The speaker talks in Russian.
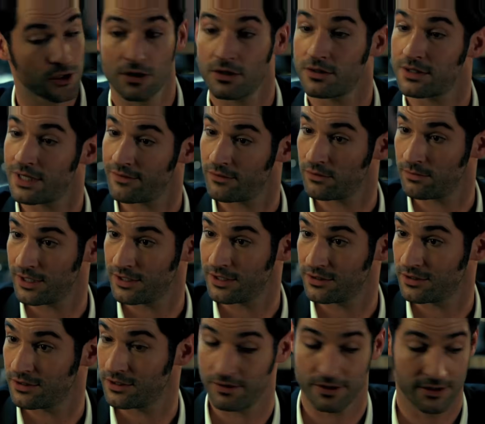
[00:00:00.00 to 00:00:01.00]
Значит,
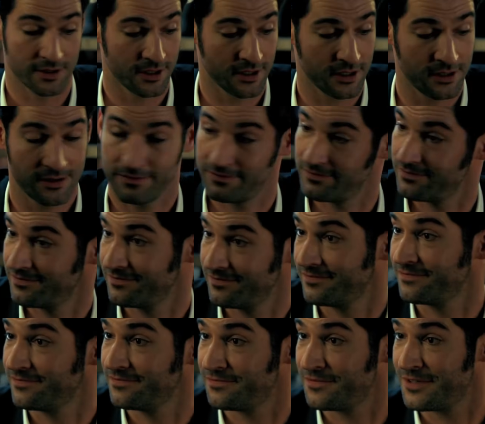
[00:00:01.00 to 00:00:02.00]
дьявол тебя
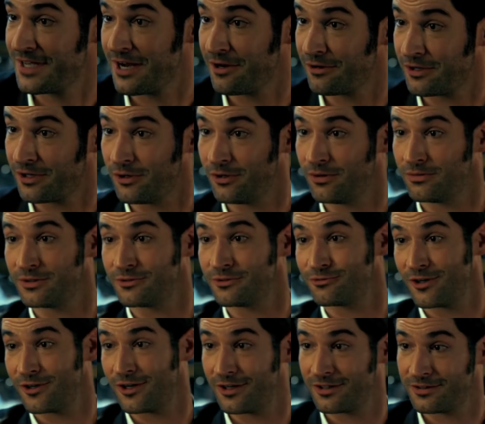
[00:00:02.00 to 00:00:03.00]
заставил? Пить,
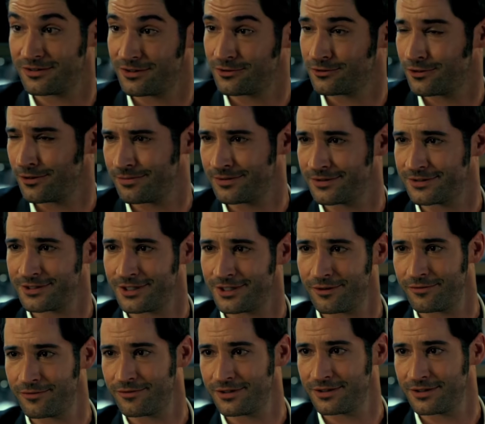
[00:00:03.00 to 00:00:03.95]
принимать наркотики,